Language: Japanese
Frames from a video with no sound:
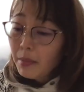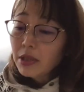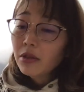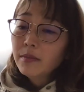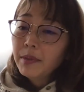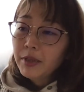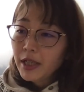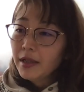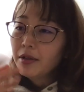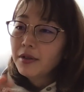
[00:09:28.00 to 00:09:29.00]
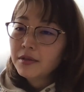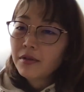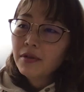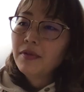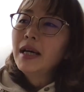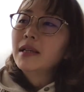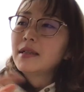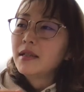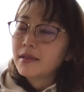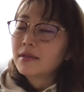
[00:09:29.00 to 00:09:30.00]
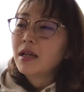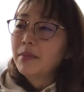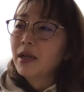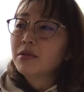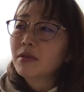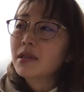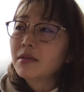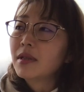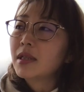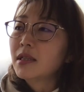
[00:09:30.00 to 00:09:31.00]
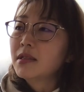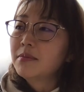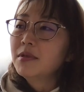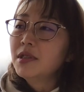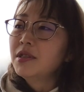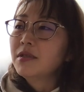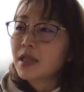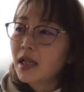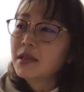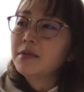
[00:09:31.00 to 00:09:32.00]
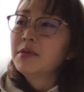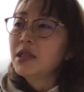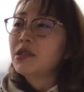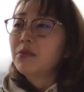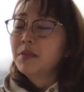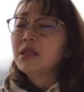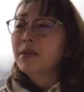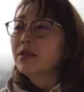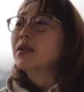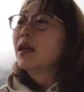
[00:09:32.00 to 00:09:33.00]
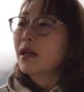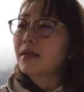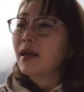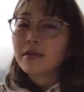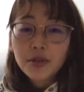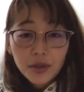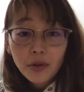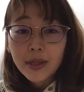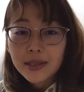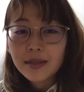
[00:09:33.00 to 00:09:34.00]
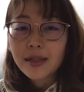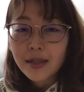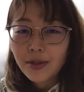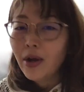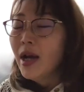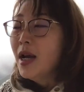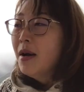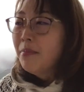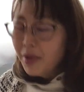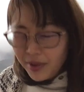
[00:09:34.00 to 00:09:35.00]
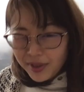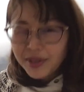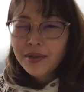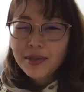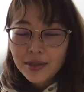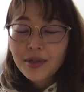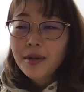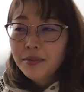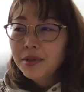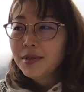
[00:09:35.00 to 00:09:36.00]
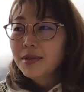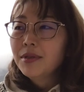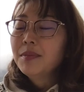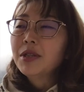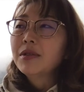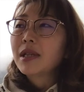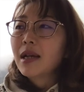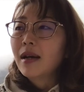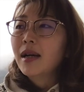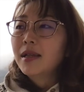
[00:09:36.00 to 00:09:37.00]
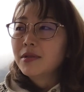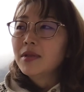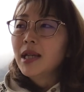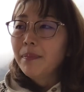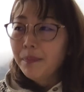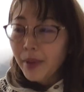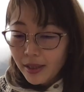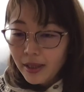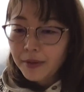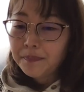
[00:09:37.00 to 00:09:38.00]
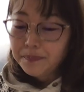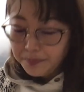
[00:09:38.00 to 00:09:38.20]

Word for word: まあ、そのままね、表層をファーってすけば、そうかそうか、じゃあ自分自身が自分自身を導くんだなって、そうやって終わっちゃうんだけど、もう一つ、もう一つ踏み込んで考えると、やっぱり、